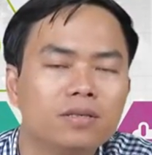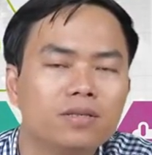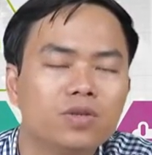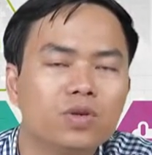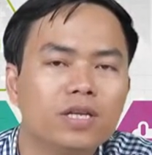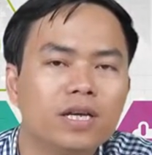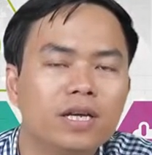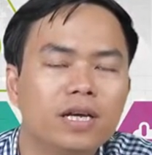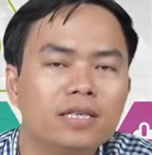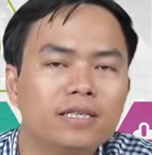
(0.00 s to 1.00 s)
rồi
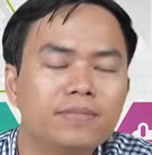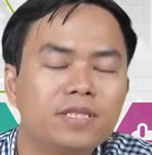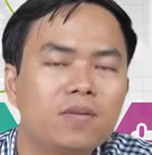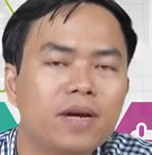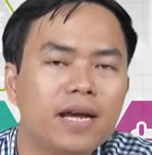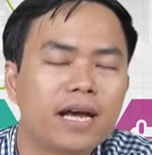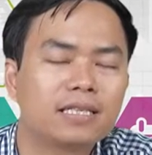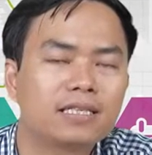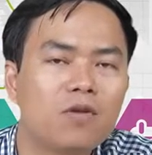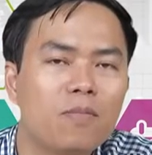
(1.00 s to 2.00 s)
thì à, chăm sóc khách
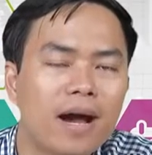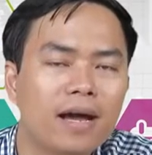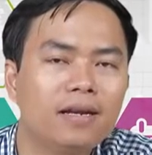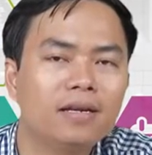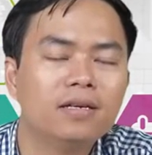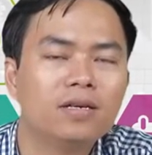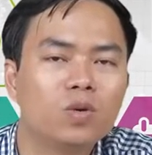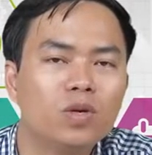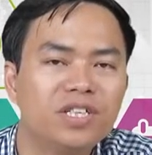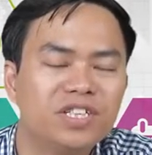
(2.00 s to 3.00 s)
hàng sau bán
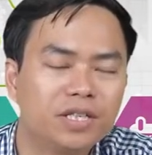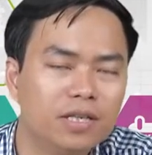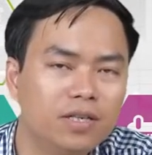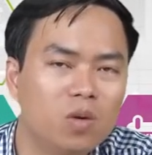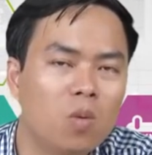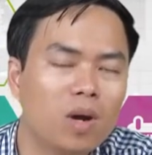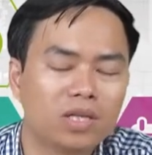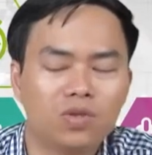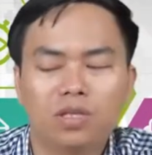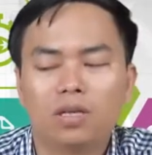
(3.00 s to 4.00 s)
quy trình xử lý khủng hoảng
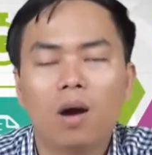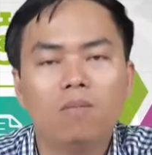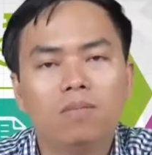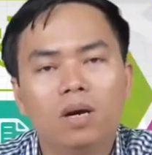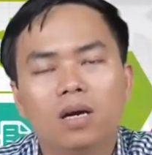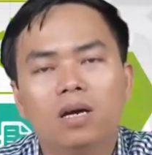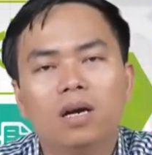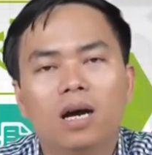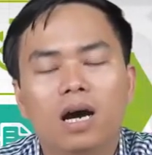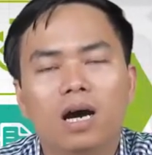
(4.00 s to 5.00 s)
truyền thông
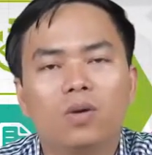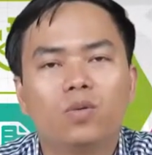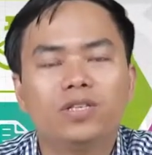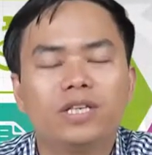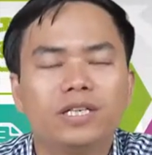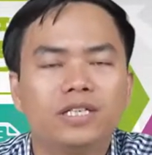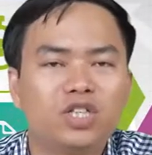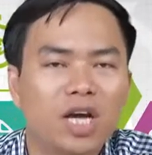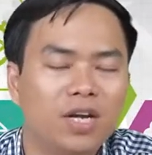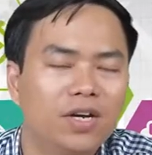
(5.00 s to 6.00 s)
à, quy trình
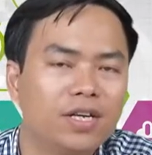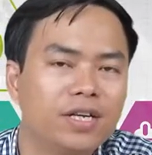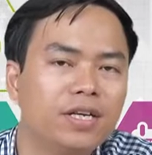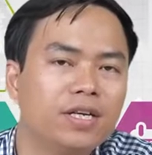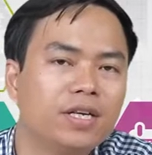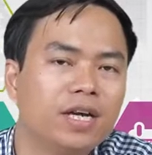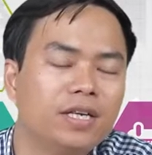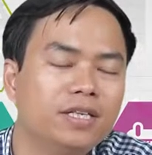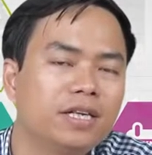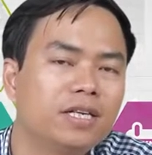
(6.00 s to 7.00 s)
trả lời à,
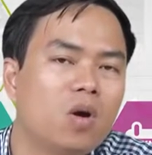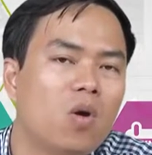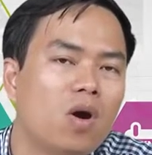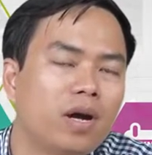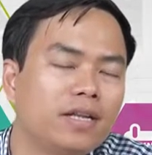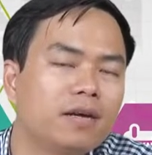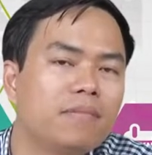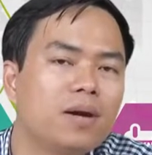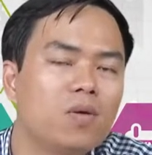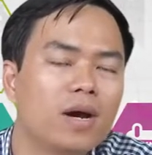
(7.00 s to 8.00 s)
những cái câu hỏi thắc
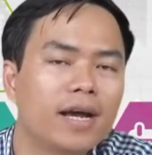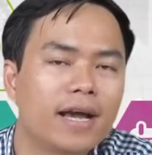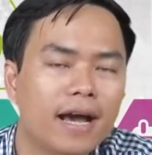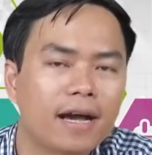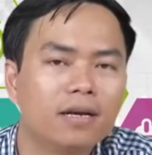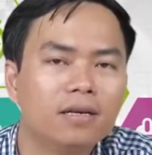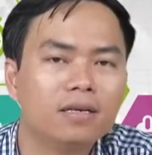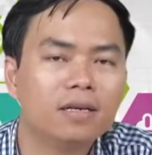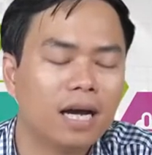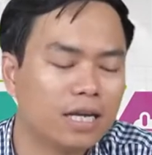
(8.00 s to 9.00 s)
mắc của khách hàng
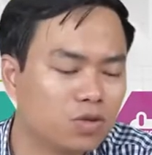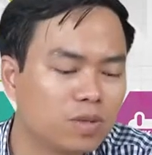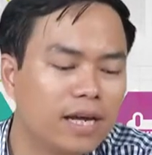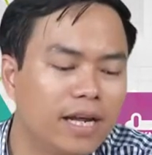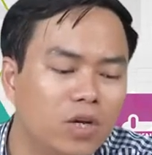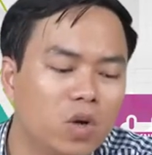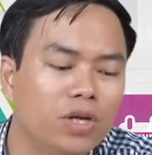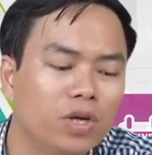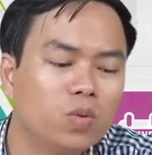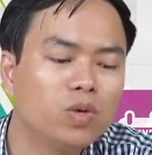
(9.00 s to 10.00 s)
à, chúng ta nên có
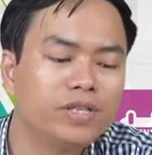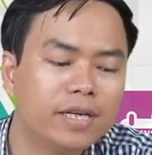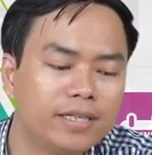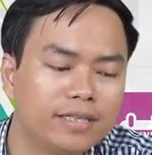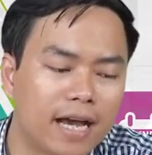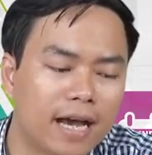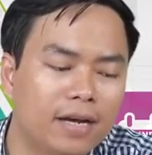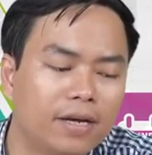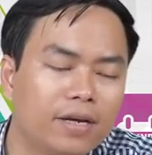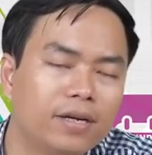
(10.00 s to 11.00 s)
nhiều quy trình ra
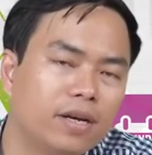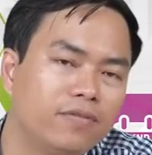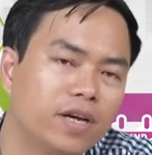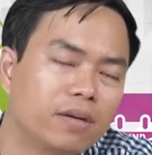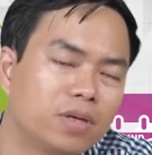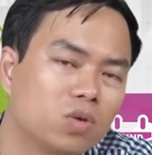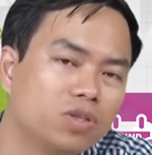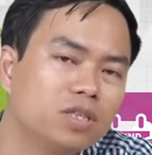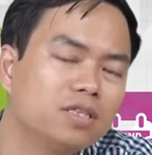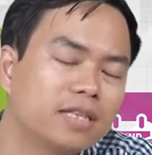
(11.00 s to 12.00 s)
việc mà tổ
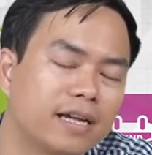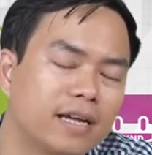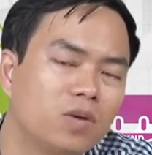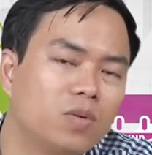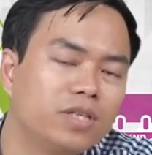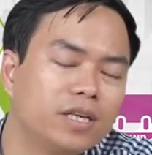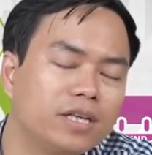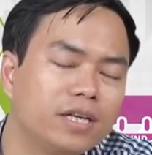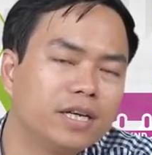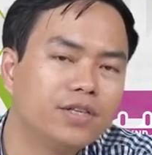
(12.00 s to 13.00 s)
chức thành các quy trình
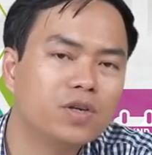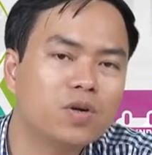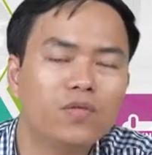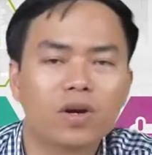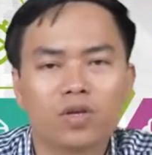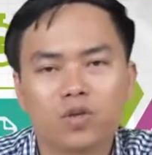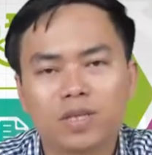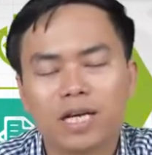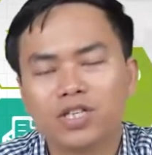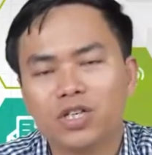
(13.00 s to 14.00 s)
thì khiến cho công việc của chúng
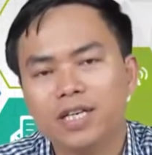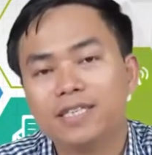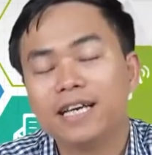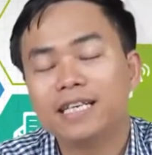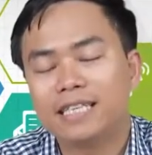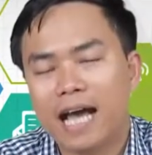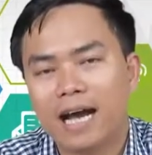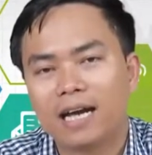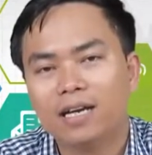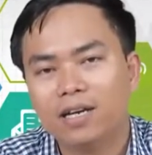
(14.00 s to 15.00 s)
ta trở nên dễ
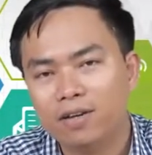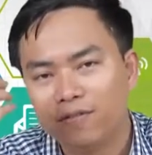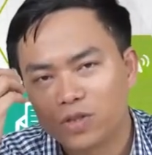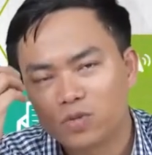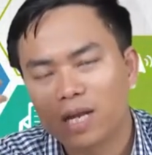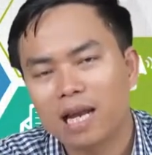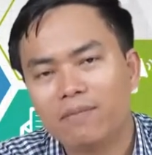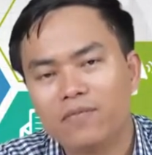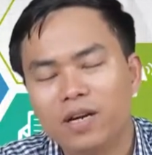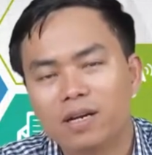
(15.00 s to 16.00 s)
dàng và chúng ta
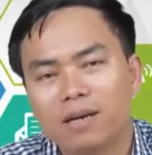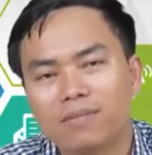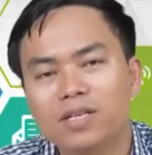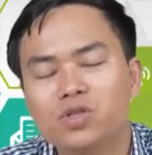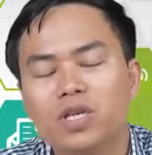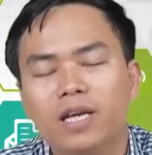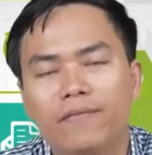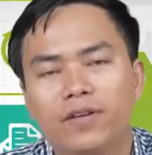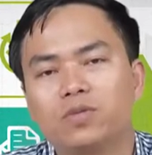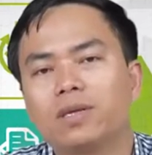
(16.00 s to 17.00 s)
làm việc cảm giác chuyên
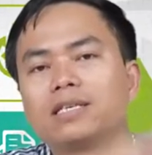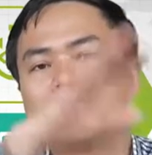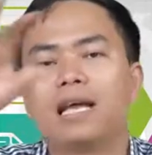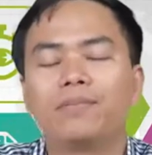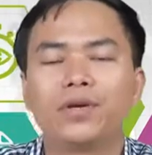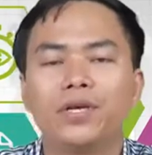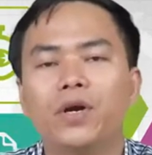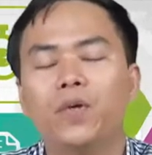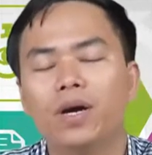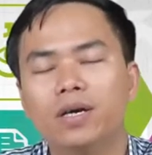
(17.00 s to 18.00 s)
nghiệp và chúng ta sẽ làm được
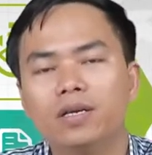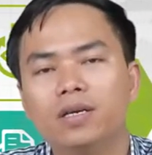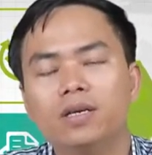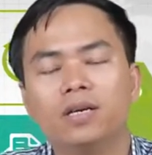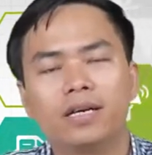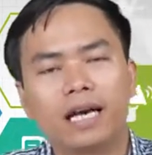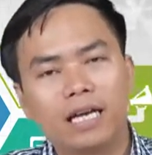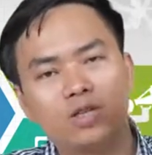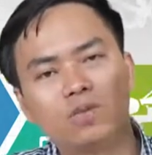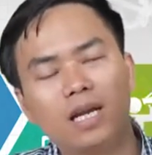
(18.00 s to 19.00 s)
nhiều hơn kể
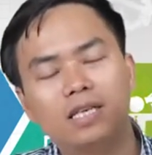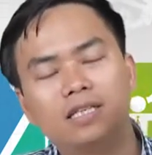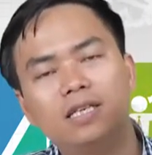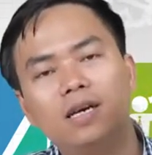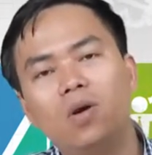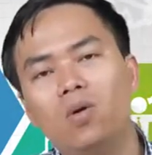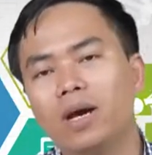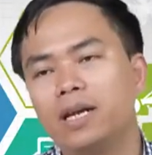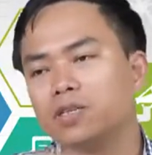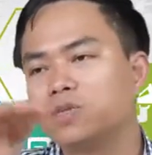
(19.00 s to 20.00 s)
cả chúng ta là CEO
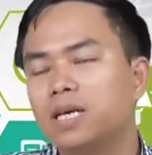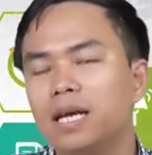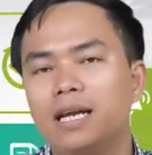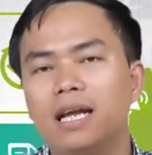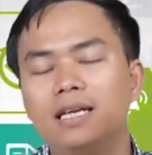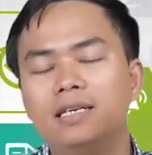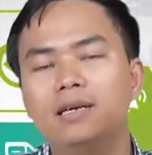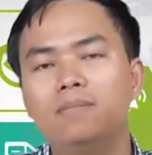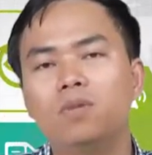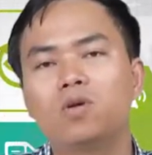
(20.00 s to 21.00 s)
hay là chúng ta là đại lý
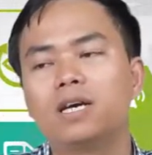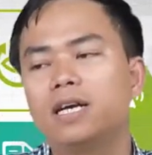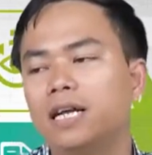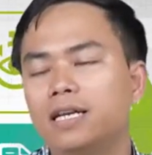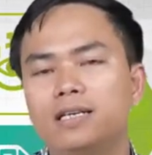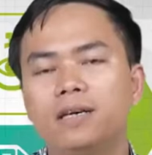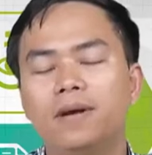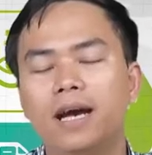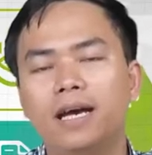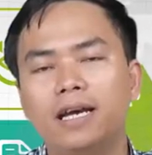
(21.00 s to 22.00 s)
cấp 1 hay là đại lý cấp
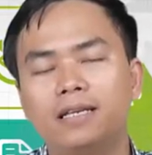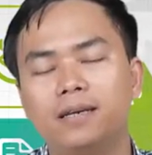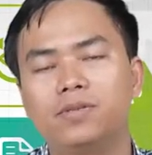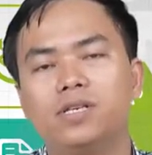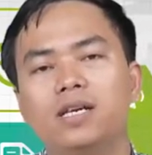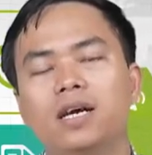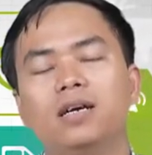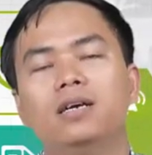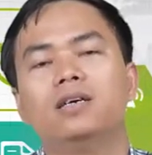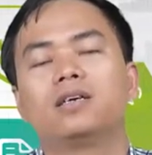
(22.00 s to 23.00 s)
2 hay thậm chí là
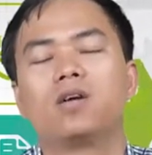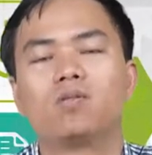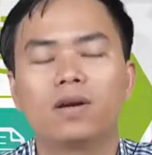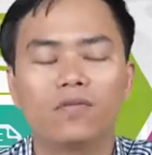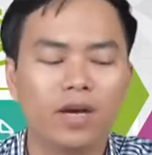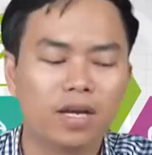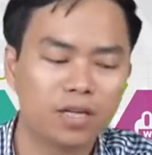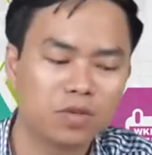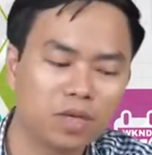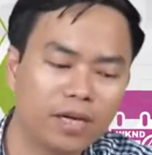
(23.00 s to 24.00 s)
cộng tác viên
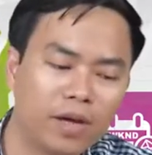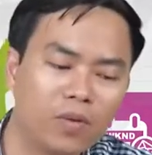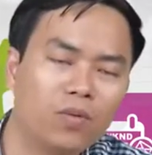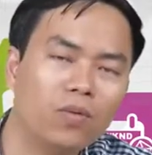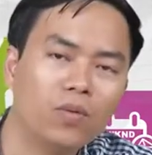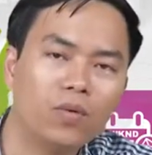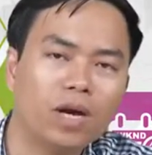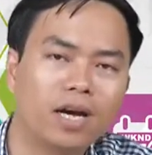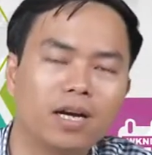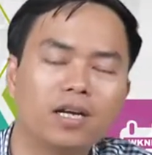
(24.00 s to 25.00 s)
thì chúng ta đều
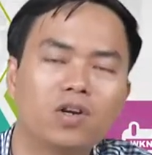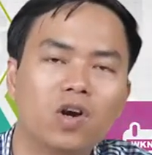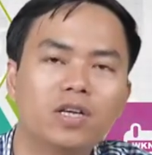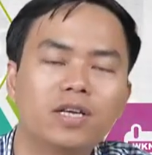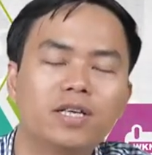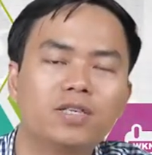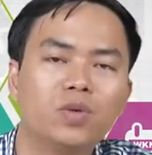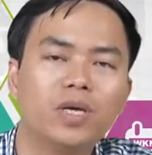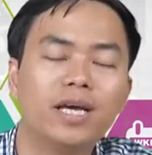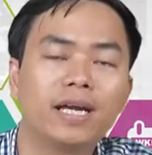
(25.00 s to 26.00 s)
à, cần có những cái tư
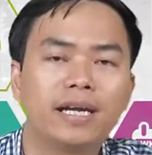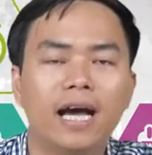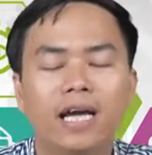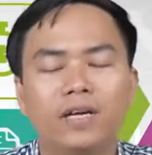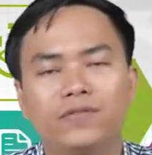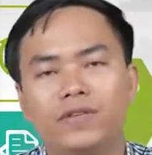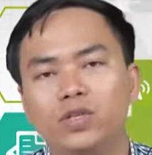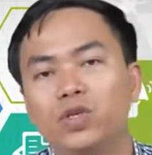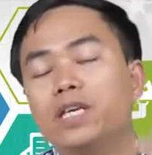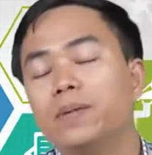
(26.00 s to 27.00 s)
duy hiện đại và
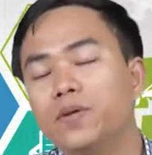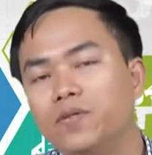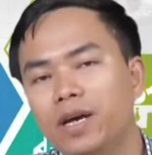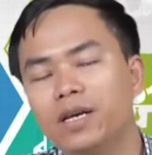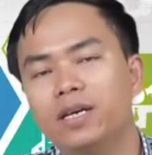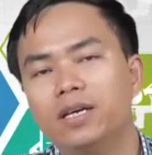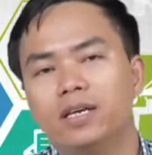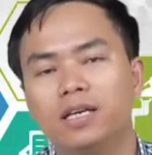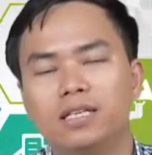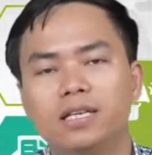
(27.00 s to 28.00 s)
chuyên nghiệp như vậy
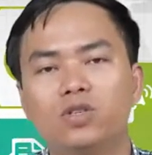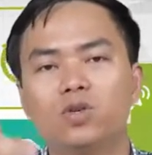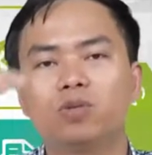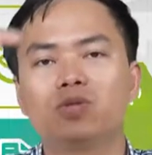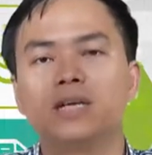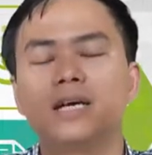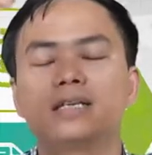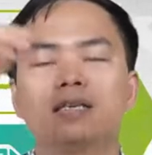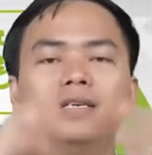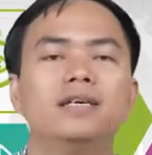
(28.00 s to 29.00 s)
thì sẽ giúp chúng ta
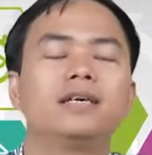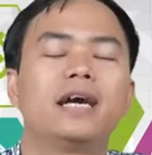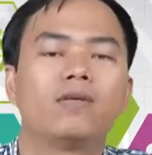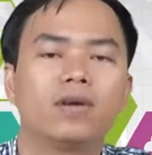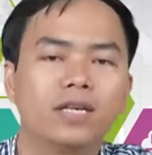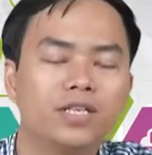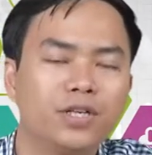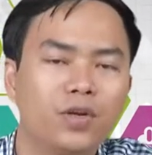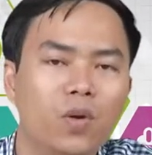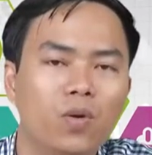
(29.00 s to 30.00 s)
nâng cao được cái
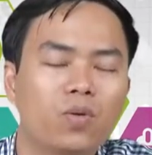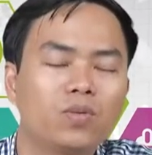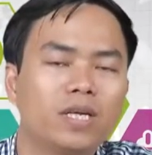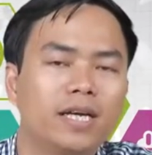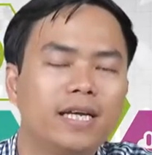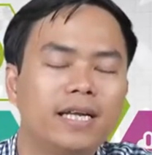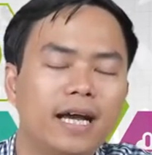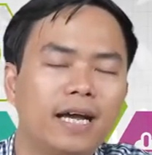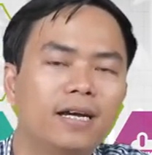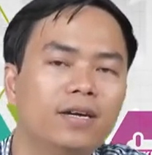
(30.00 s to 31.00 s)
trình độ cũng như là kỹ
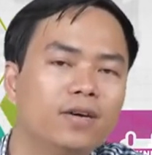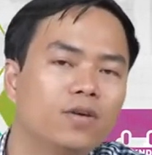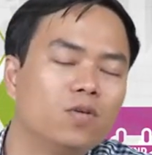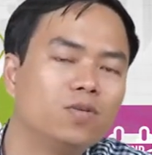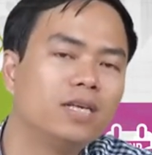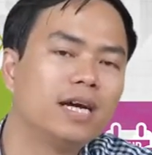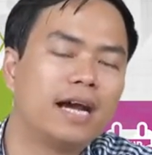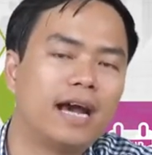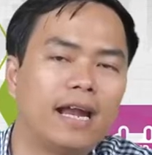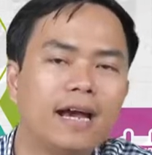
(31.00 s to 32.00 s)
năng cũng như là
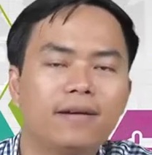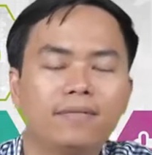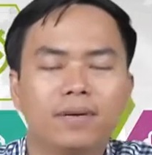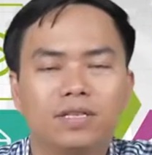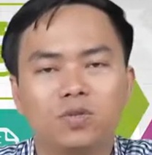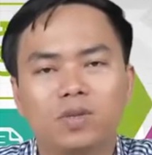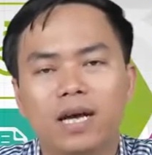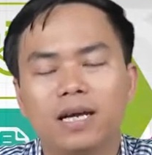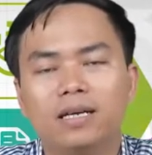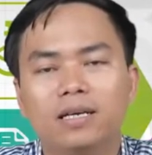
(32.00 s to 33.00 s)
khả năng và chúng
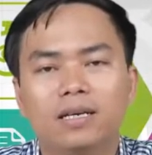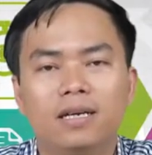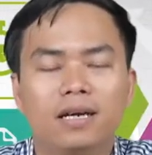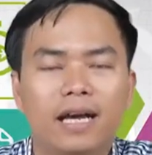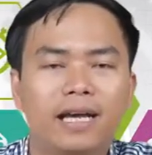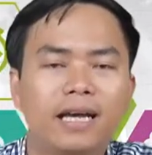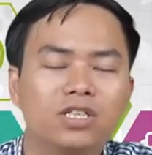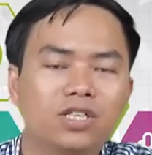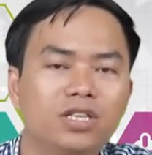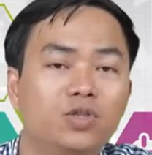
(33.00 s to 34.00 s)
ta ngày càng
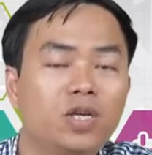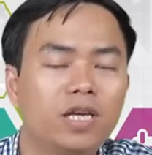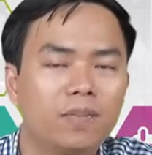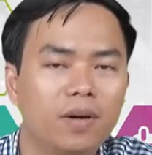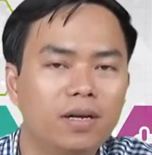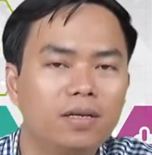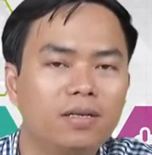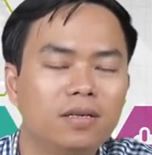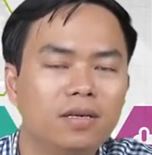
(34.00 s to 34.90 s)
trở nên chuyên nghiệp hơn